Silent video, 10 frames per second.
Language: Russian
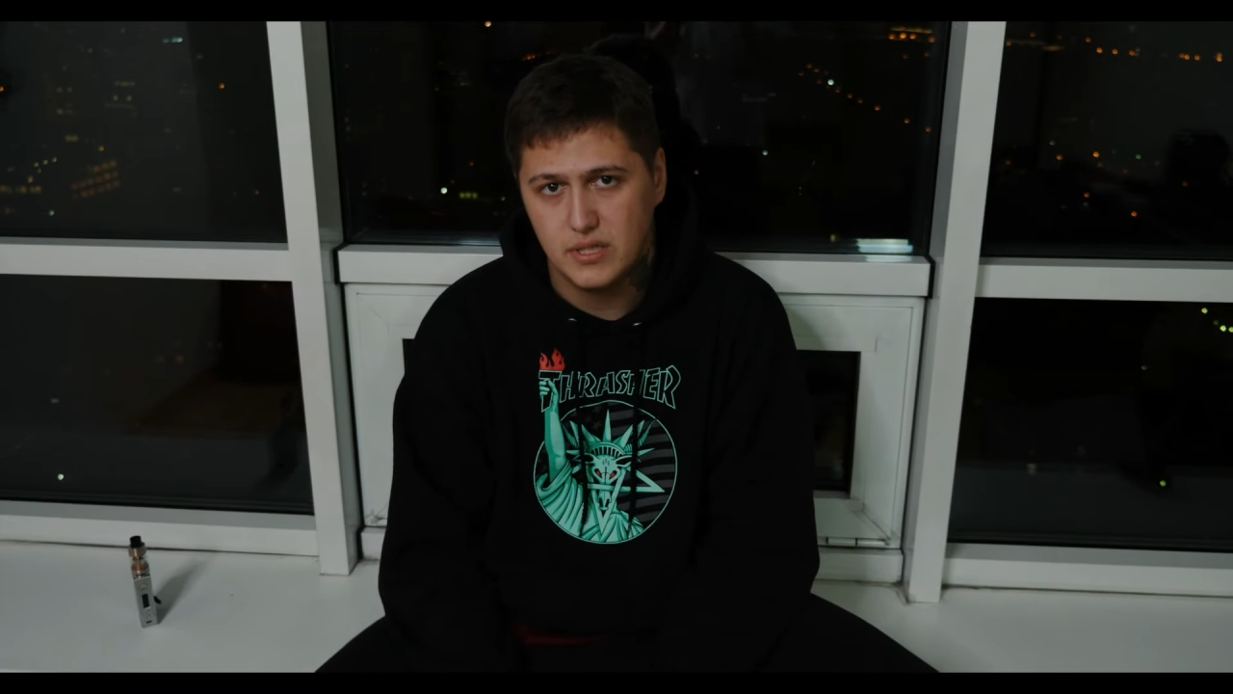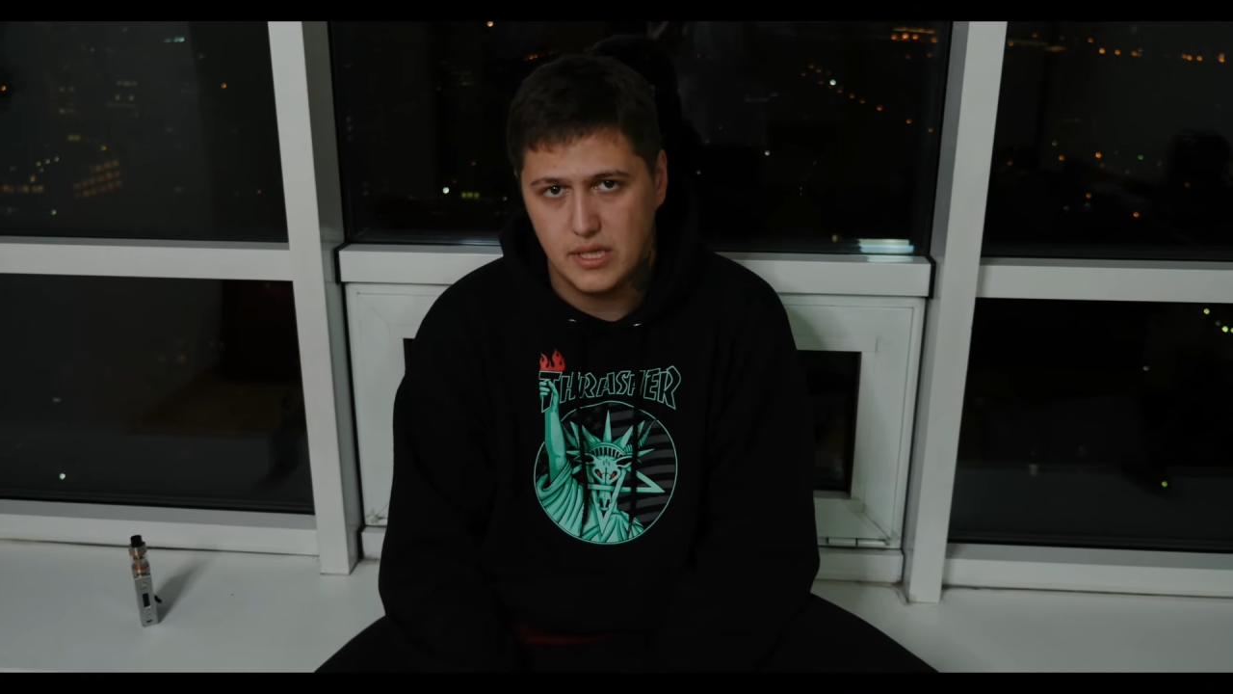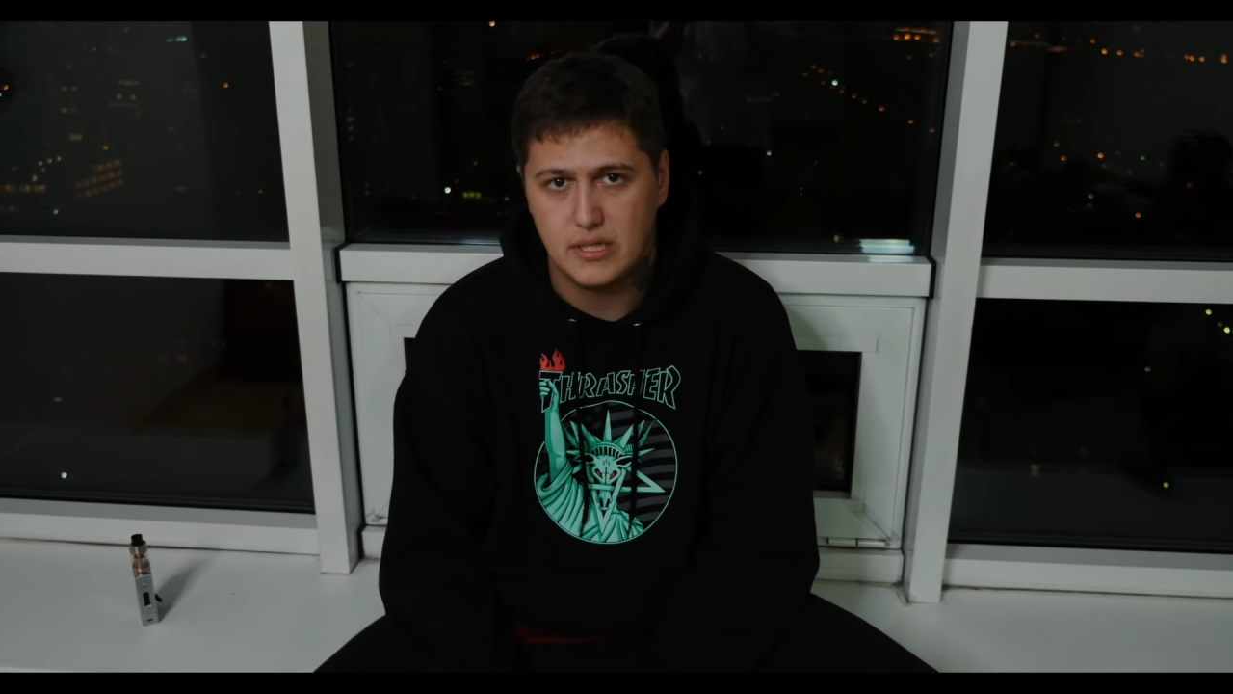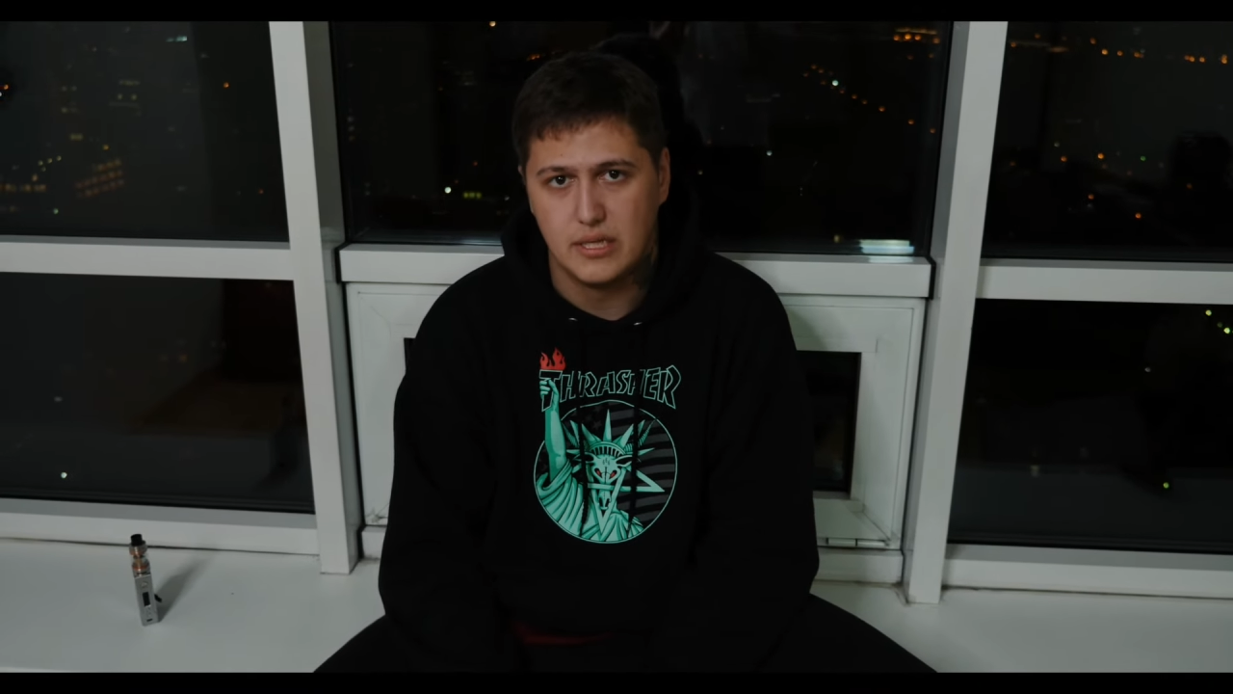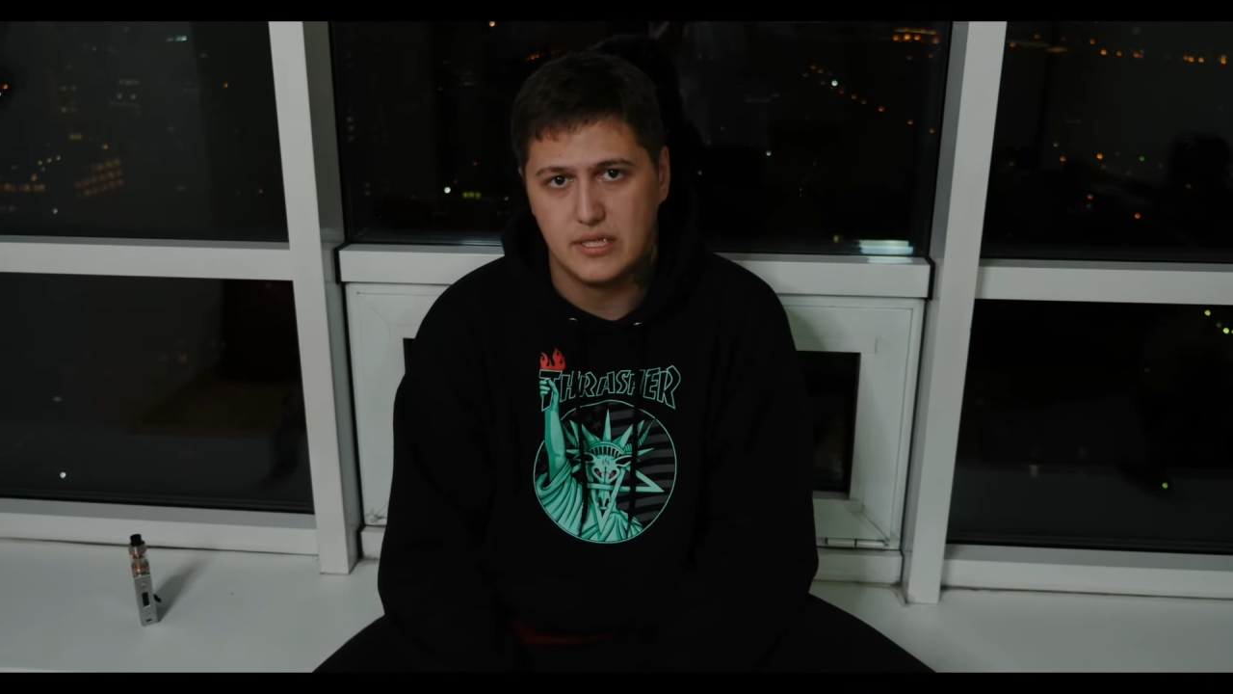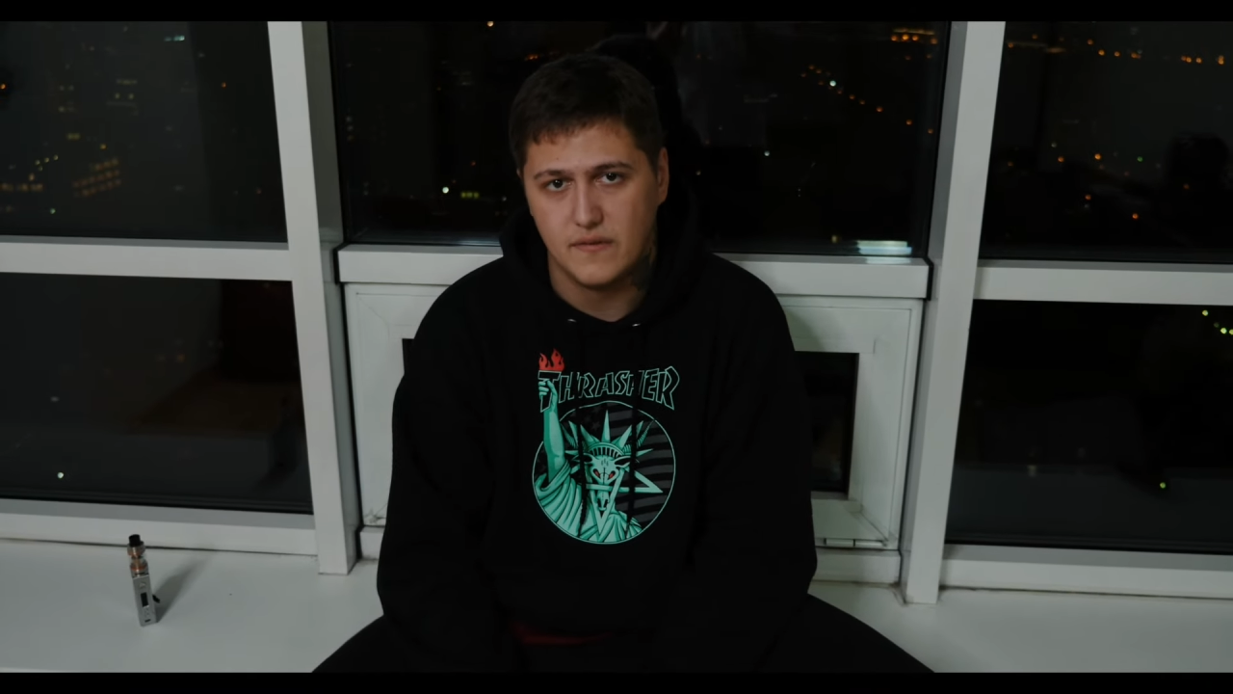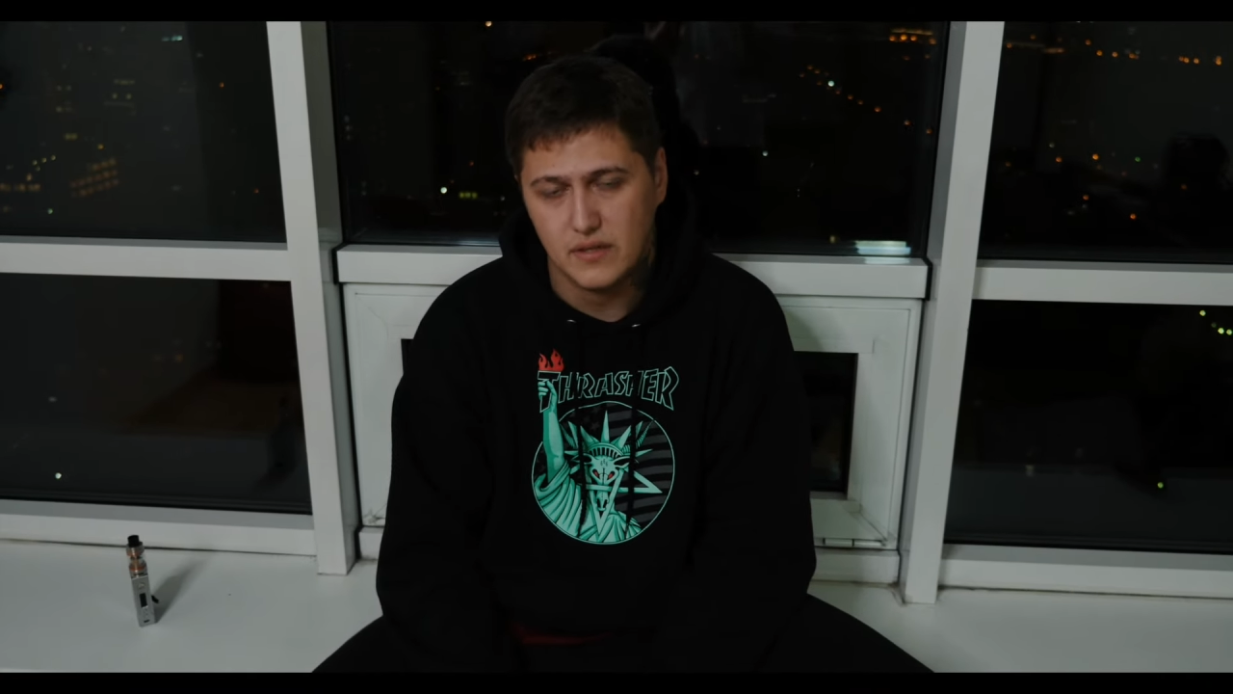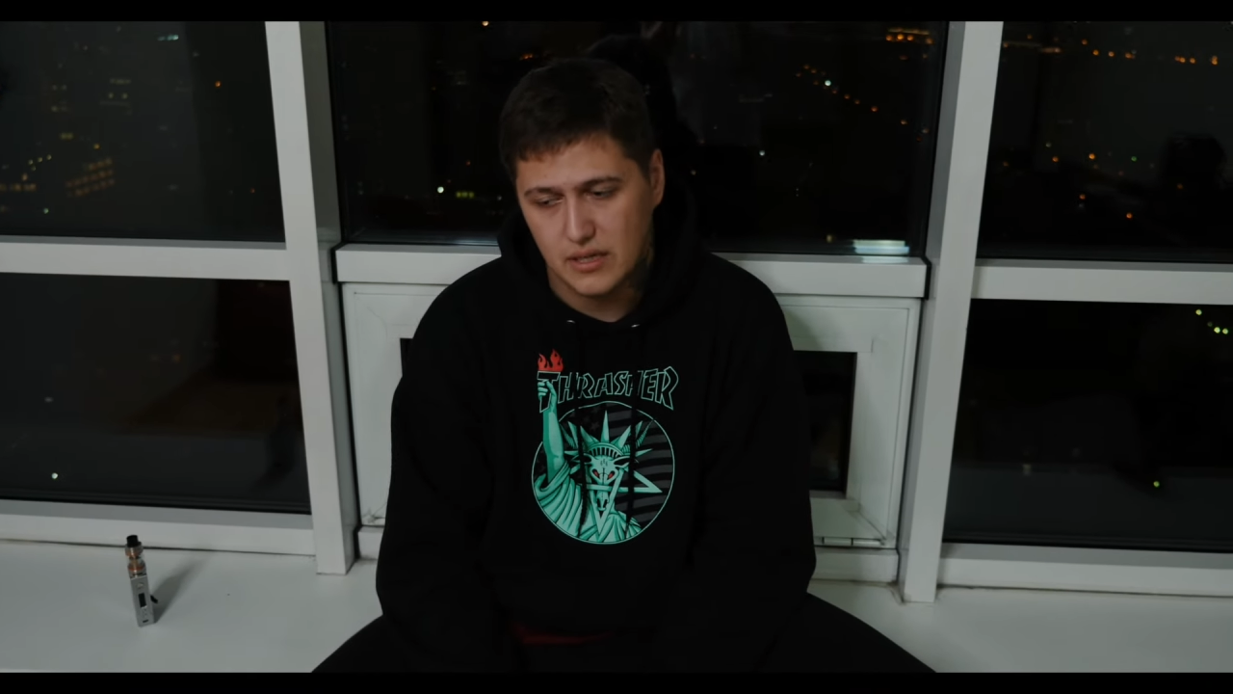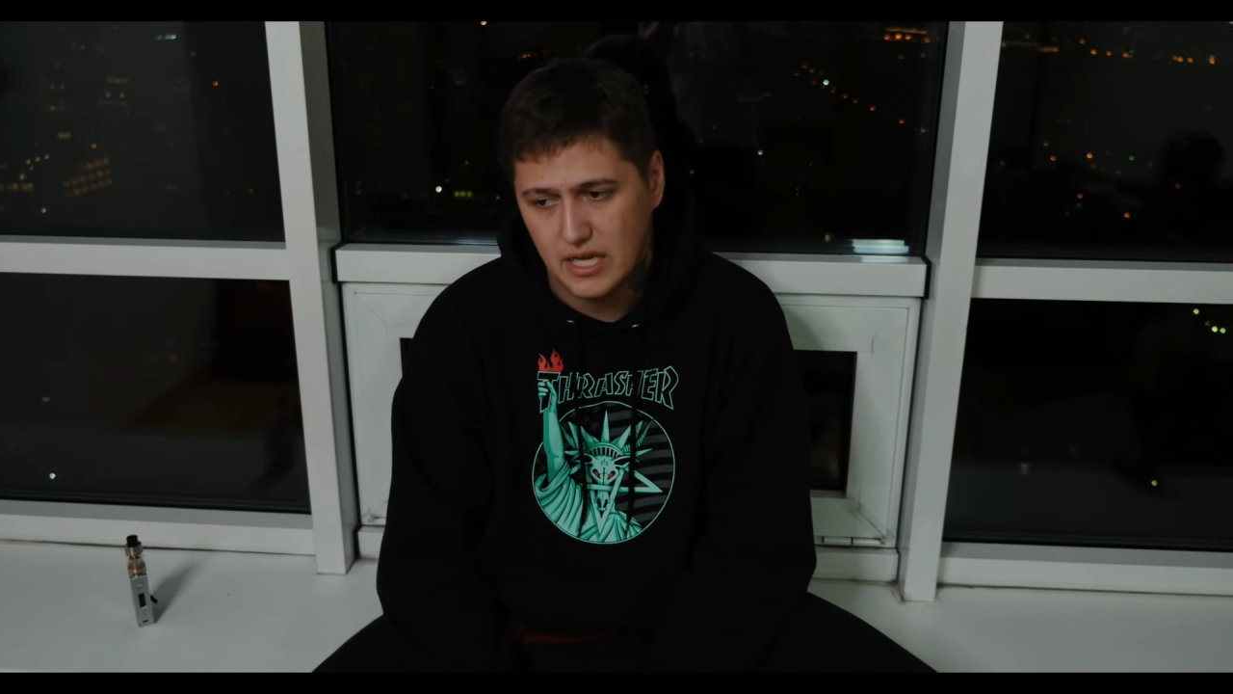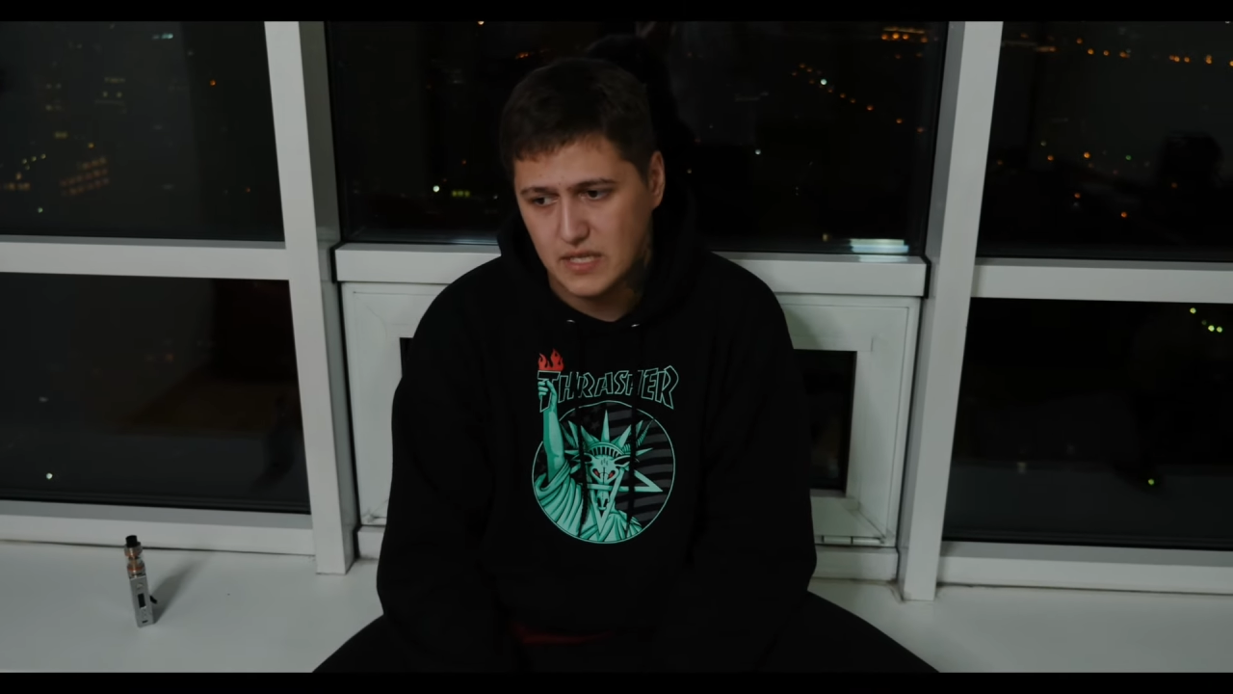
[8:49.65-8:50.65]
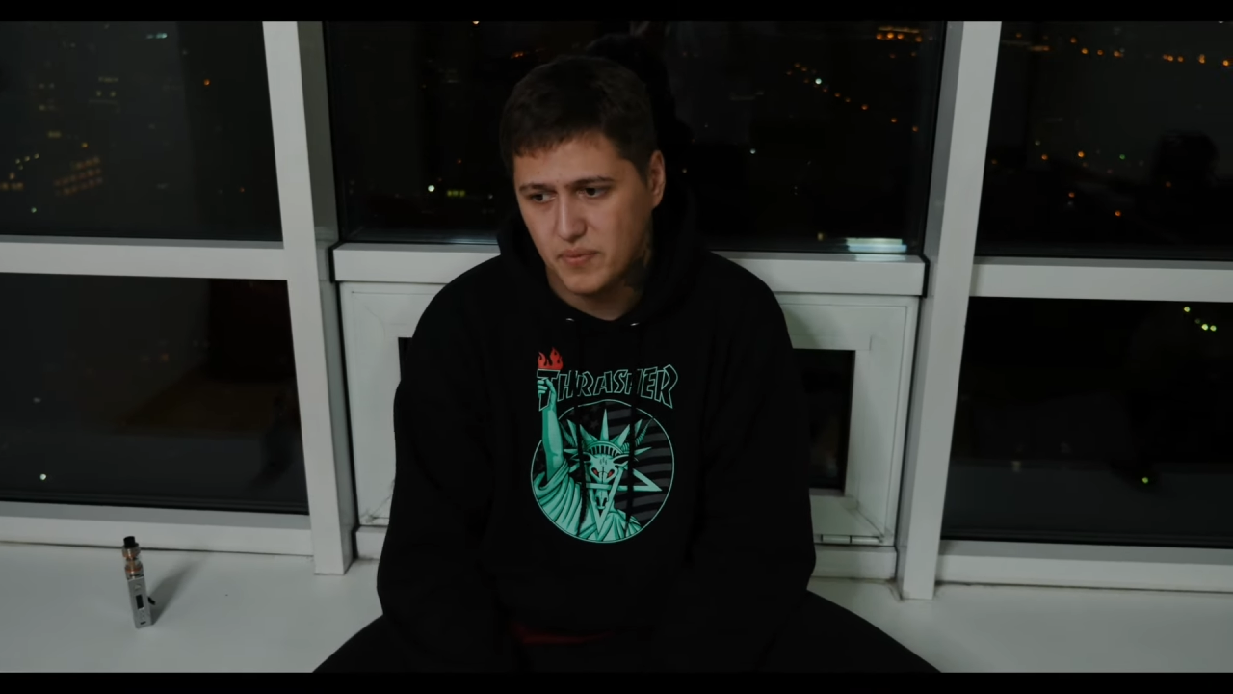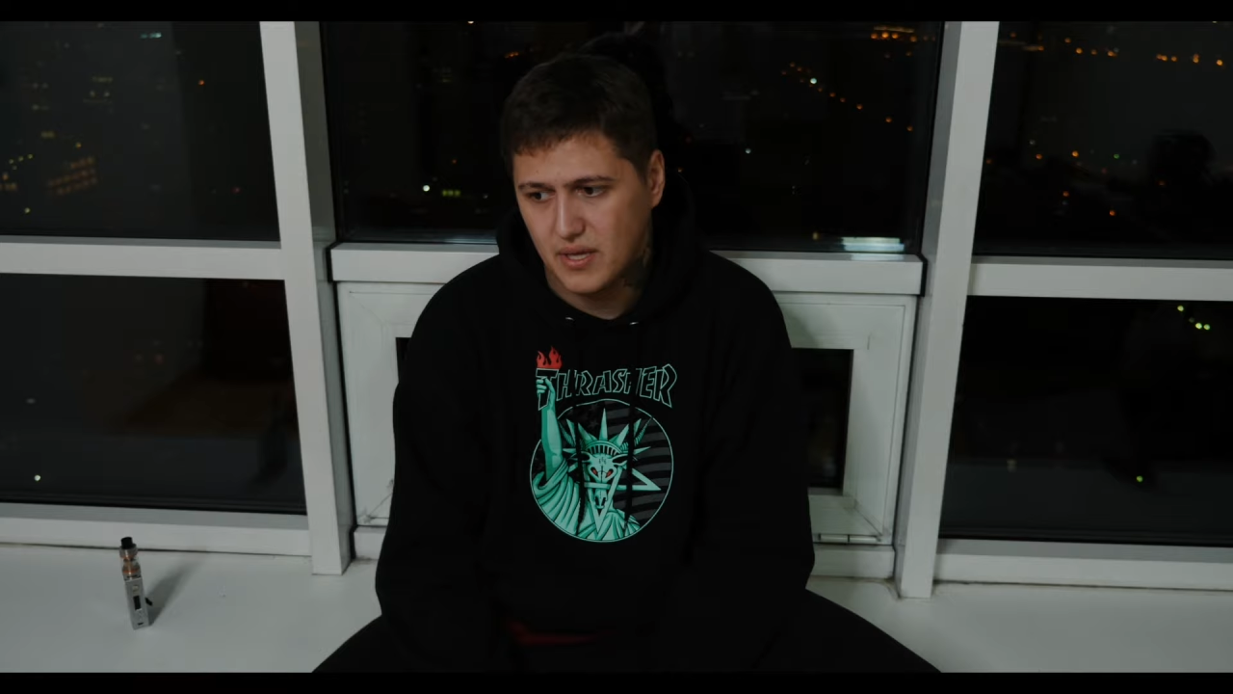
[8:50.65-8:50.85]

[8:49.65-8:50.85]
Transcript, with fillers: деятельность в интернете,